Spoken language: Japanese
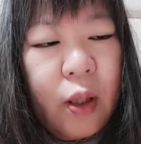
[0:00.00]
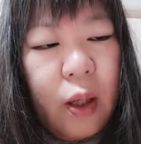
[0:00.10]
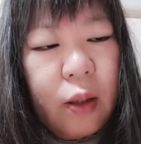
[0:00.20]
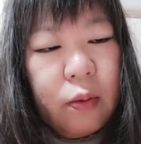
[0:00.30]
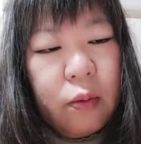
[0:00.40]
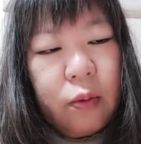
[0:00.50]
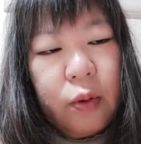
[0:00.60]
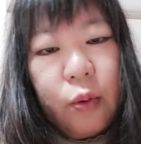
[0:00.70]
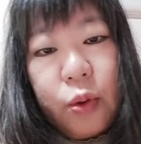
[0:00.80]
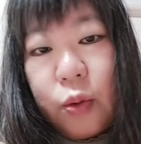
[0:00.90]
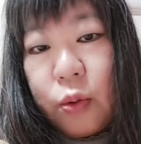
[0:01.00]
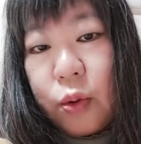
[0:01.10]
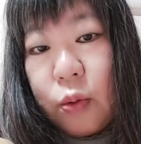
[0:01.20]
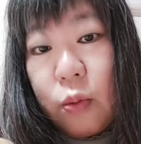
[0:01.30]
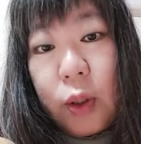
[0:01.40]
あの、表紙を
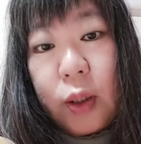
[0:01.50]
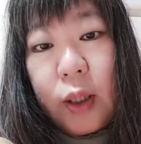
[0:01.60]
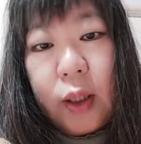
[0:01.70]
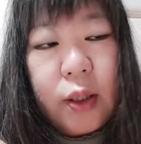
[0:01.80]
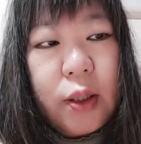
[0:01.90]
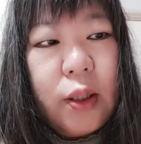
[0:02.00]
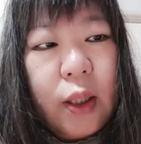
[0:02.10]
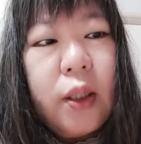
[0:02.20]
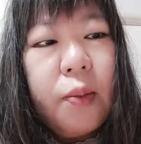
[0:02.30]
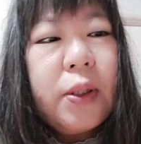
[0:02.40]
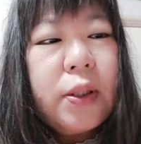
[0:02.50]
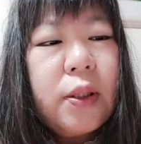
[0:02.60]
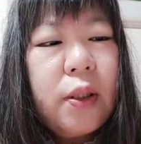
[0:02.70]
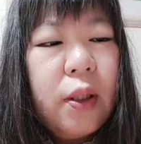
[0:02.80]
作ろうかって話になってます。